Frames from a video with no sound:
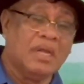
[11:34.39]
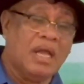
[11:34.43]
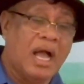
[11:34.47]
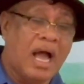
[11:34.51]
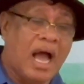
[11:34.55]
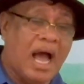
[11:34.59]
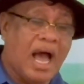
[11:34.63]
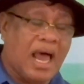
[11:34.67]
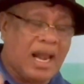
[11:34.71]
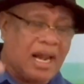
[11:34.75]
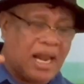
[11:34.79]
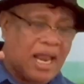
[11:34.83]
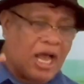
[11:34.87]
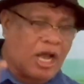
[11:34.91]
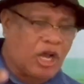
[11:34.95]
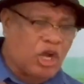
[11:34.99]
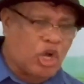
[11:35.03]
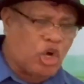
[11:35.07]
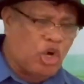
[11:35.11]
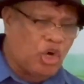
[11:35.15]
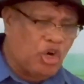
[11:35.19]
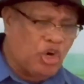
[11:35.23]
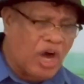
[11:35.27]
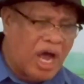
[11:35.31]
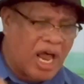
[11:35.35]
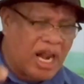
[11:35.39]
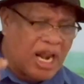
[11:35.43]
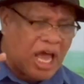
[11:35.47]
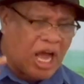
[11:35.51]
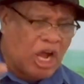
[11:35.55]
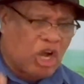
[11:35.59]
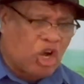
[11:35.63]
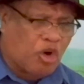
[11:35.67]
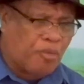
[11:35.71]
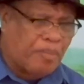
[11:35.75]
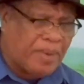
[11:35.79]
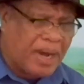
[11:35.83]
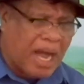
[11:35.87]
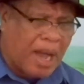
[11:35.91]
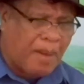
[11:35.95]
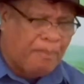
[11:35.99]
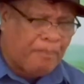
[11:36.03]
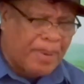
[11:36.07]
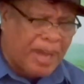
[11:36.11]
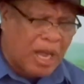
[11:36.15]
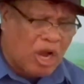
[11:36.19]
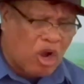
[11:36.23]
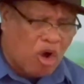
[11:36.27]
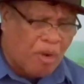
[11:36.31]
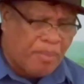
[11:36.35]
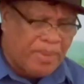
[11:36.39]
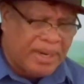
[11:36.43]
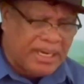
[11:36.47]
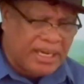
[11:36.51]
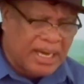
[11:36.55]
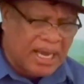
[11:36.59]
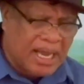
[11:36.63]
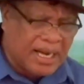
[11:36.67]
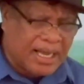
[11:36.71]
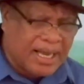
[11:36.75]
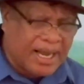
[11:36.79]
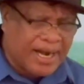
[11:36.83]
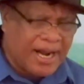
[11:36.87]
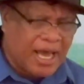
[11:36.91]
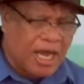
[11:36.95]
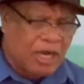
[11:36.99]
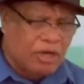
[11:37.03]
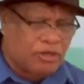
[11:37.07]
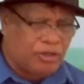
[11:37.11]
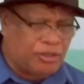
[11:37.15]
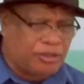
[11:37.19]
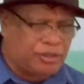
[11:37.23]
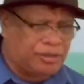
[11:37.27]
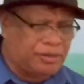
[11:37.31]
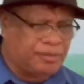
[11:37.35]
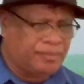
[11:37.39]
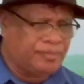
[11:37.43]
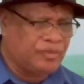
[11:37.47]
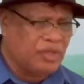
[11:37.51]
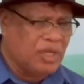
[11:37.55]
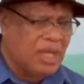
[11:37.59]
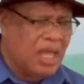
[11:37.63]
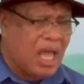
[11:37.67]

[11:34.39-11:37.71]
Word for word: Allahku, Allahku, mengapa engkau meninggalkan aku?